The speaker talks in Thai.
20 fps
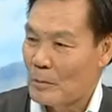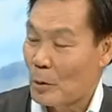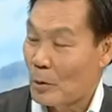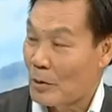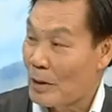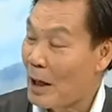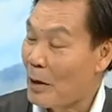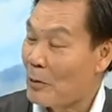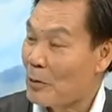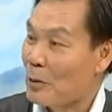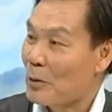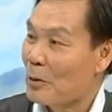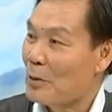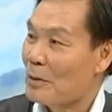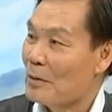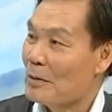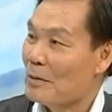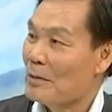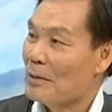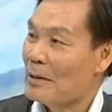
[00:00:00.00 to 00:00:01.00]
โศกเศร้าอยู่
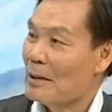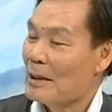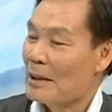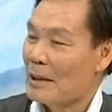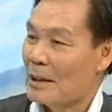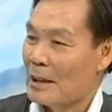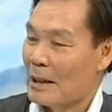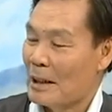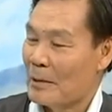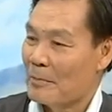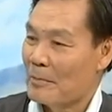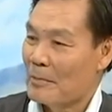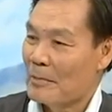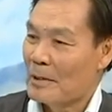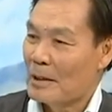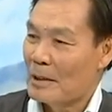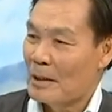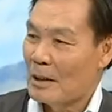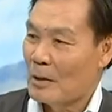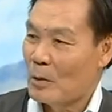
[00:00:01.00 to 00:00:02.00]
นะครับ
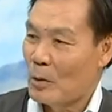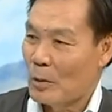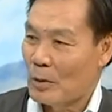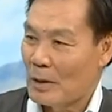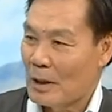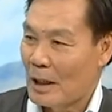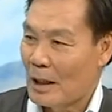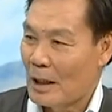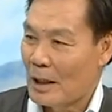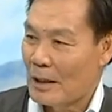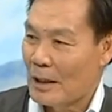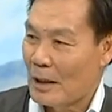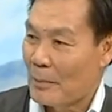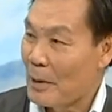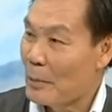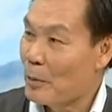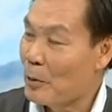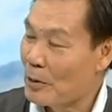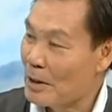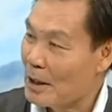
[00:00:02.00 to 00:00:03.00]
ก็คงจะยั
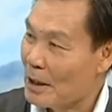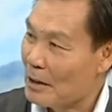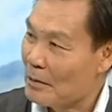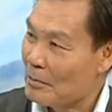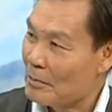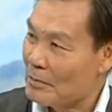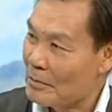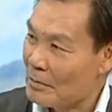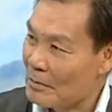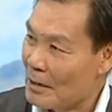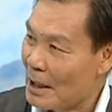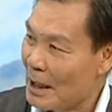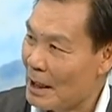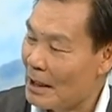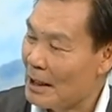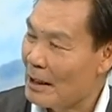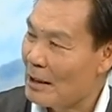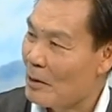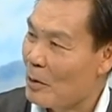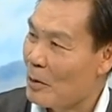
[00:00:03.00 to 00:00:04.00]
งไม่พูดถึงใน
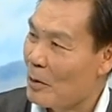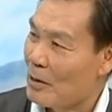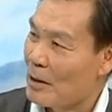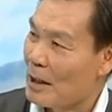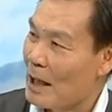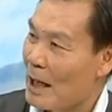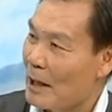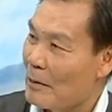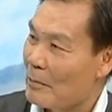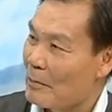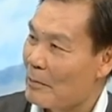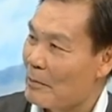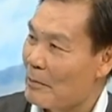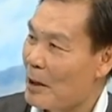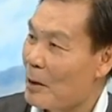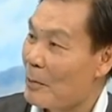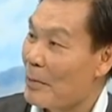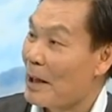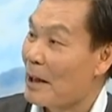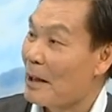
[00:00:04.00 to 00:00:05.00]
เรื่องของการ
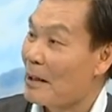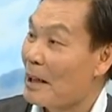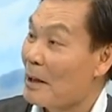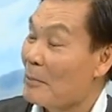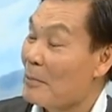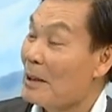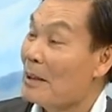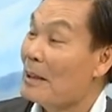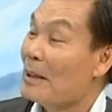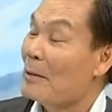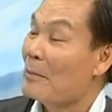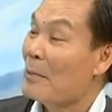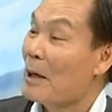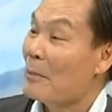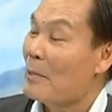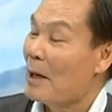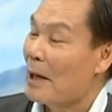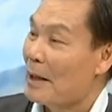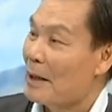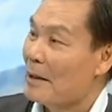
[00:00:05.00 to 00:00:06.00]
เข้าไปในพื้นที่
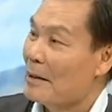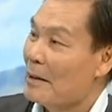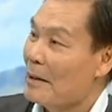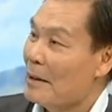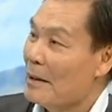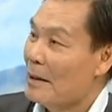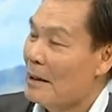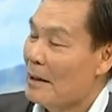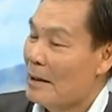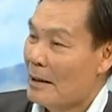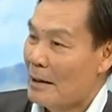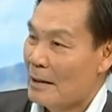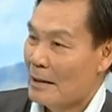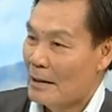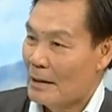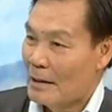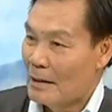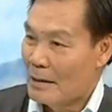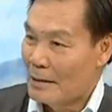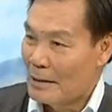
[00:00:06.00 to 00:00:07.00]
มากมาย
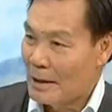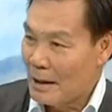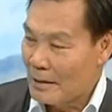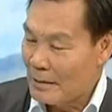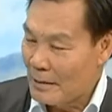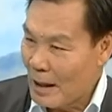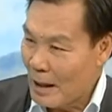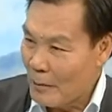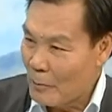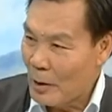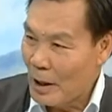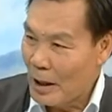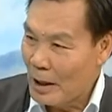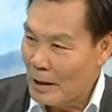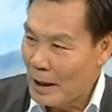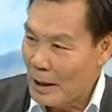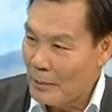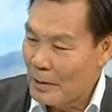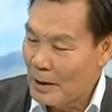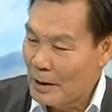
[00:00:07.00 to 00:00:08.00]
อยากทราบว่าใน